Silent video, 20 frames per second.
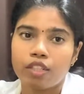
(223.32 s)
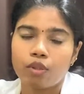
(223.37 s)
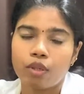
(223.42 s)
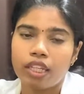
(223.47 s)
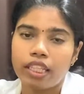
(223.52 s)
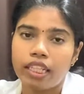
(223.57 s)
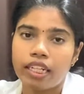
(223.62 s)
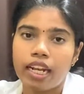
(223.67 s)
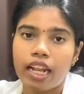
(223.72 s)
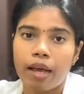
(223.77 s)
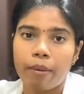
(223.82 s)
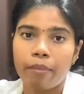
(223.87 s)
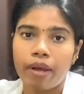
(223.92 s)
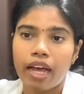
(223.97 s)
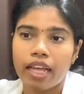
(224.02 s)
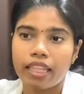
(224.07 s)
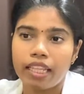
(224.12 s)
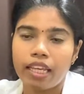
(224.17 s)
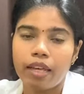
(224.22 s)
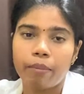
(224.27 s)
ஸோ இது
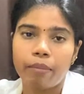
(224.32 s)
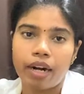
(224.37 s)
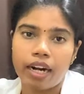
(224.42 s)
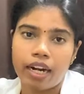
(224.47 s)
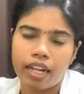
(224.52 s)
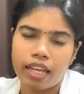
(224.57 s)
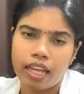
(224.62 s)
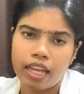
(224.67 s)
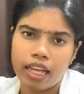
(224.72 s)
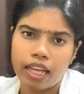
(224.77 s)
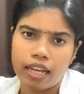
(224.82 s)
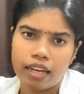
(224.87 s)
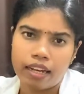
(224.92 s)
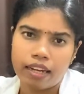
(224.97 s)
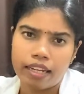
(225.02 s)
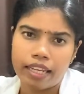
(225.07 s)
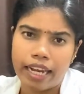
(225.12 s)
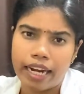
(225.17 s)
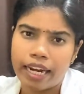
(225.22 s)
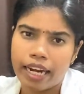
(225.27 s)
இல்லாமல் அதிகமான
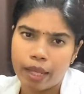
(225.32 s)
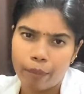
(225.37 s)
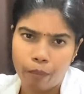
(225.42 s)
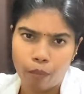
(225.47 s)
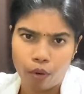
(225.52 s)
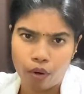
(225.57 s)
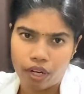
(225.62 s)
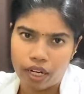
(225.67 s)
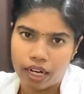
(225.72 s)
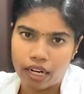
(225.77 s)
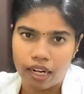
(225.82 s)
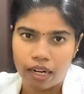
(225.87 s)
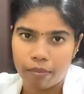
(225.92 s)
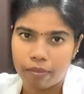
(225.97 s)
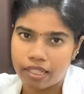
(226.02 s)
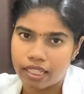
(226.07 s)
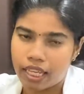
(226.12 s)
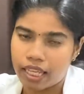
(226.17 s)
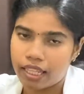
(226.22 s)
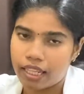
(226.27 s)
எண்ணெய் பொருட்கள்
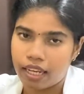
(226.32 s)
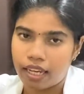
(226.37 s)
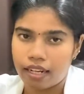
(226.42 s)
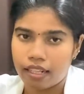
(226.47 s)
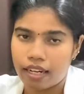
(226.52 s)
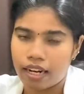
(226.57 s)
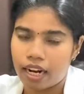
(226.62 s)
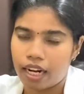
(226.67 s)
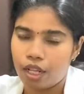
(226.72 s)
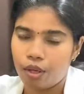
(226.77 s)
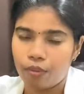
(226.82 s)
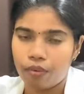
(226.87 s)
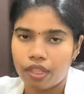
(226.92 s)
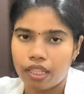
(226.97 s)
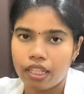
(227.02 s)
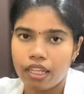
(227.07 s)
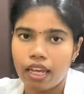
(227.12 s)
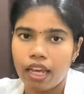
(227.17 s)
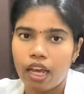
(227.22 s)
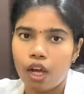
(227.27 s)
நம்ம சேர்த்துக்கிறதுனாலையும்
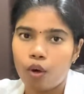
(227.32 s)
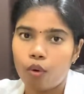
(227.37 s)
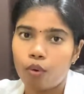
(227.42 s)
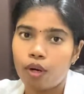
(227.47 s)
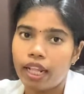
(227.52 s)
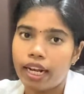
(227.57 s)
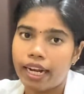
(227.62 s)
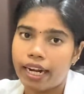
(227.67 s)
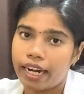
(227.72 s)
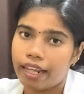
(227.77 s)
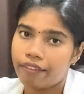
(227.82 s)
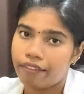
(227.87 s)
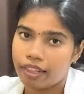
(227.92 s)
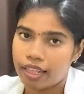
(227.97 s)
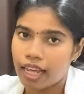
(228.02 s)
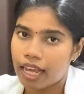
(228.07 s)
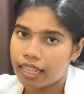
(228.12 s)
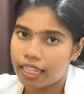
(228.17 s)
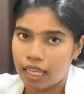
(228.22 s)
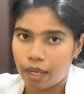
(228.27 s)
வந்து உடல் எடை
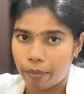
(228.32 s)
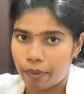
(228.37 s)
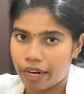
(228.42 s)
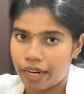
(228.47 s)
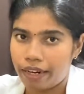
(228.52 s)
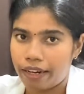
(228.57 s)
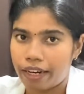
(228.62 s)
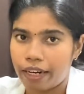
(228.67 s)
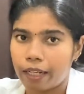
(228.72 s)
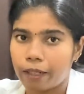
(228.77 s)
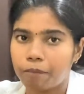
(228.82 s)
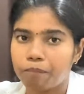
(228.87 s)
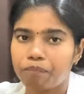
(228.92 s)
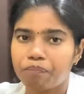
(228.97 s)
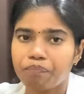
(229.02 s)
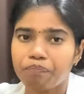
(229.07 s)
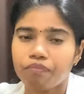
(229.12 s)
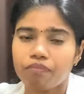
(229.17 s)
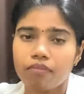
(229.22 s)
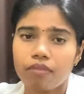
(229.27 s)
வந்து அதிகமாகிட்டு இருக்குது
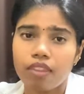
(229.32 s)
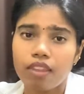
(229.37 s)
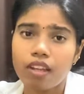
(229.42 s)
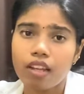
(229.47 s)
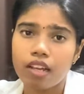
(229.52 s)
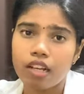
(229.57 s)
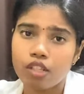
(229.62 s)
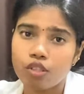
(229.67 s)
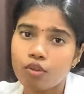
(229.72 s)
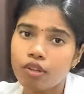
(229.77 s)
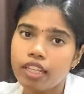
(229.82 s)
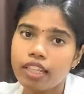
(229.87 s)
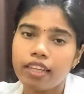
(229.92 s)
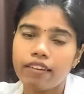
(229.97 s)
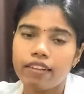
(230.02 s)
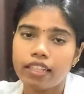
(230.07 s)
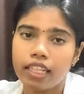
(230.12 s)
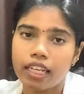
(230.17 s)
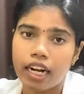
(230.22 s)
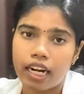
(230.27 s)
ஸோ இதை
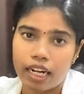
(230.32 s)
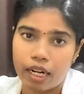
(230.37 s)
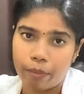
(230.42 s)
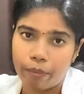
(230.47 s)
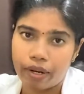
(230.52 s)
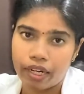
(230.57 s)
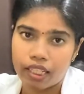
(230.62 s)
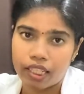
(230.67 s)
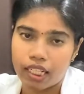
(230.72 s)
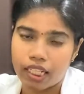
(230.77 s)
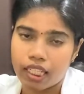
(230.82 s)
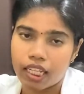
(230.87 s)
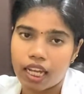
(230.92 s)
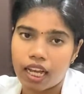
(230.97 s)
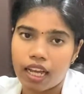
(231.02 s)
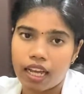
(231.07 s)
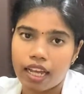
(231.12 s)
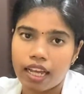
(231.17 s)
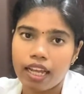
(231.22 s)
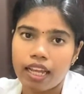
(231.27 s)
வந்து
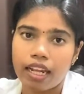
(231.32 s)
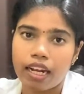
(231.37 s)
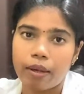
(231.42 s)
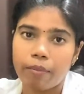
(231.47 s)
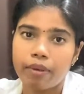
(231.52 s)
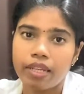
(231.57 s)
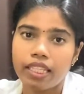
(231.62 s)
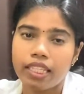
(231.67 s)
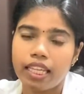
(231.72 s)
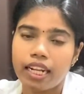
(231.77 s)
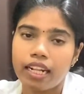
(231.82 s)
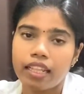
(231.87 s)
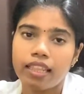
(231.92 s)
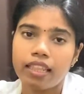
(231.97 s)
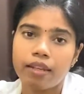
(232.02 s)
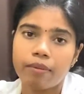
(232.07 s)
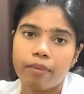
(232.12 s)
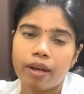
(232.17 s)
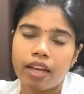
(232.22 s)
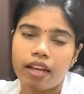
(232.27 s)
கட்டுப்படுத்துறதுக்காக நம்ம
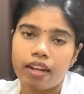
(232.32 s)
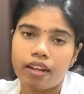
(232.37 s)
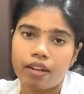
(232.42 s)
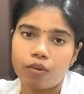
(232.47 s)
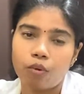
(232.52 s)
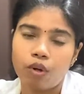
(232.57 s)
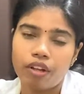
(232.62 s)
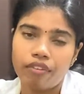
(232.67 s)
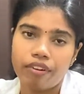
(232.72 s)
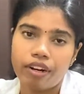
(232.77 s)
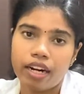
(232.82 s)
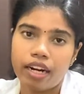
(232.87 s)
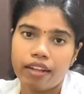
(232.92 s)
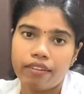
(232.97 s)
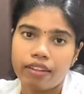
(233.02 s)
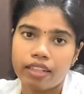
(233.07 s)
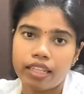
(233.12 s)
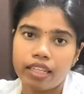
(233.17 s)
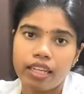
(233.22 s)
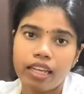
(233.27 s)
சிறந்த மா உணவுகளை
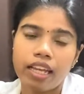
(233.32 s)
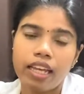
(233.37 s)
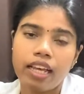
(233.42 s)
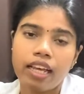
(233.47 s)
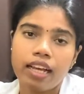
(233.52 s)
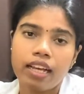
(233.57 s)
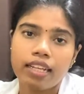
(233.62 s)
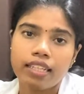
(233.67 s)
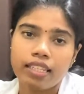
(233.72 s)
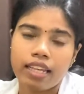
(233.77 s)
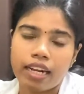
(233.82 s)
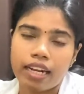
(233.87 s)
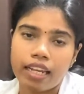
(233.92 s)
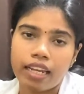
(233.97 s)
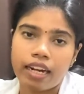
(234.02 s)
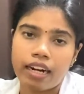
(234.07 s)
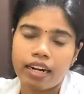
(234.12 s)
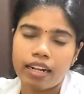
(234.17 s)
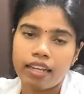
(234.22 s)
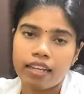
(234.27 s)
வந்து
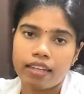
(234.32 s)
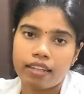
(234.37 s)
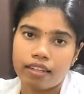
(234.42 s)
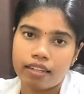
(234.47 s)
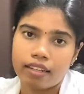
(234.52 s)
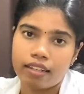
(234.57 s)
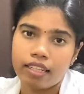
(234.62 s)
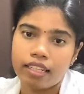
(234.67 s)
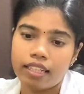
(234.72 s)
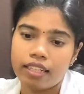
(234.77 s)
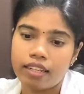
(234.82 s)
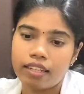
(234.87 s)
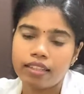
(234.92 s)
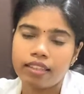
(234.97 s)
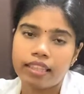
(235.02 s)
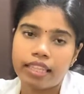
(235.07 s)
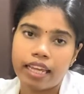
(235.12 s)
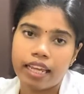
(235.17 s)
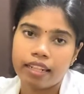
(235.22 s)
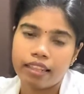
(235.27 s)
சரியான இதுக்கு
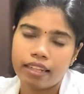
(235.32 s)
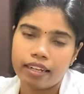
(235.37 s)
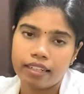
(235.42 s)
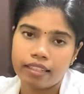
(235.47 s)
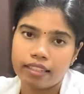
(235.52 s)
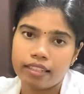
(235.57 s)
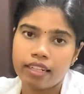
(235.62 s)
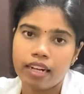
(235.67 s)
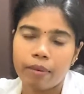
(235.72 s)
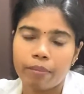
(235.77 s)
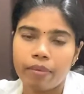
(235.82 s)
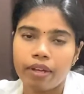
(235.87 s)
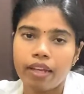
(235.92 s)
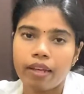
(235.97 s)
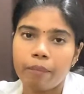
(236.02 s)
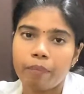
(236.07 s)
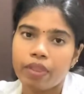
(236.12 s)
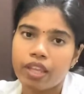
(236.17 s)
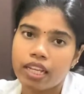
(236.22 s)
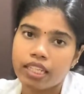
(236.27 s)
தேர்ந்தெடுத்து நம்ம
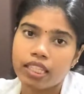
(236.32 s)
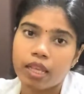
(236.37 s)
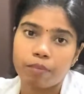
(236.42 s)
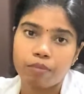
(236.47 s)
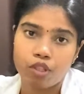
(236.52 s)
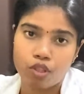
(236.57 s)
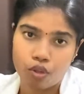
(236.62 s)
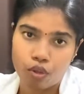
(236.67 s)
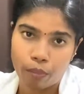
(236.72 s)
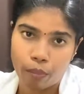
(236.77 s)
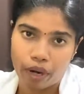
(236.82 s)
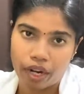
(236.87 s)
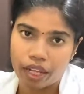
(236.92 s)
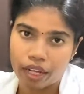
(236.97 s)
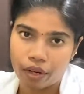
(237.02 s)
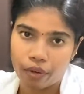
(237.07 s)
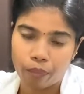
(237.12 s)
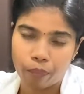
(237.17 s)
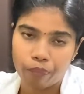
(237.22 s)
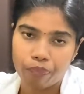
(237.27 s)
சப்ஸ்டியூட்
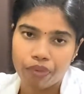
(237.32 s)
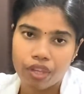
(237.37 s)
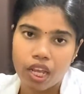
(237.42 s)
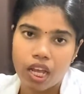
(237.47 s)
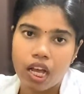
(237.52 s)
பண்ணிக்கணும்